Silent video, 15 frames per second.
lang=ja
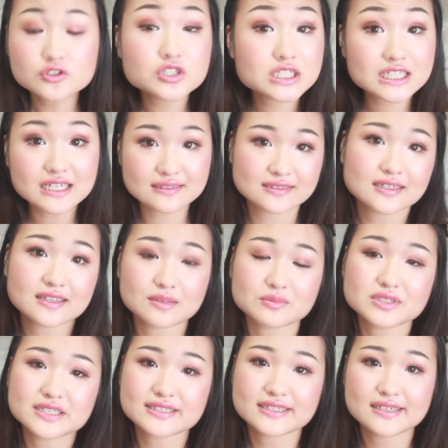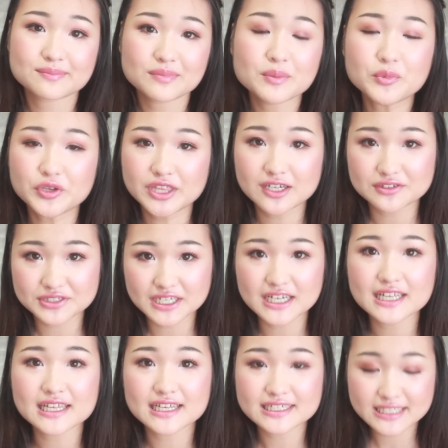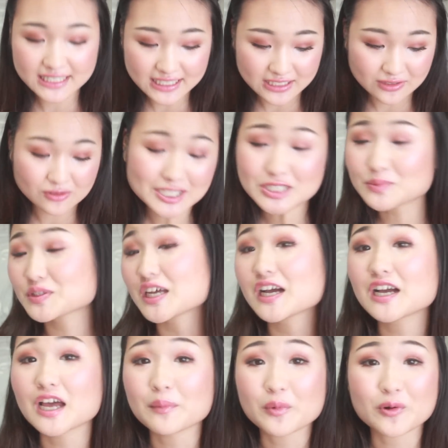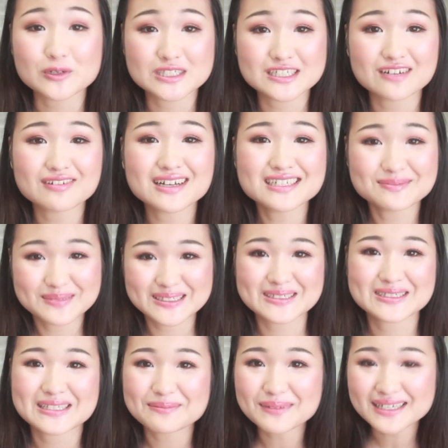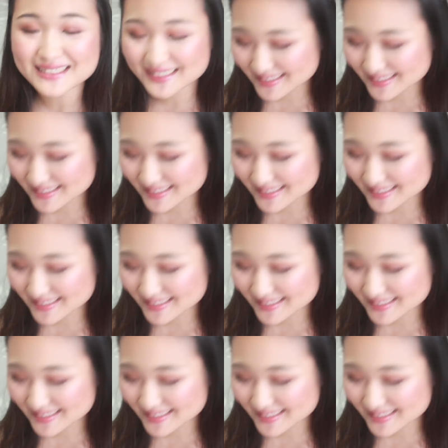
長時間つけても全然目も痛くならないし私も何回もこちらはリピートしてま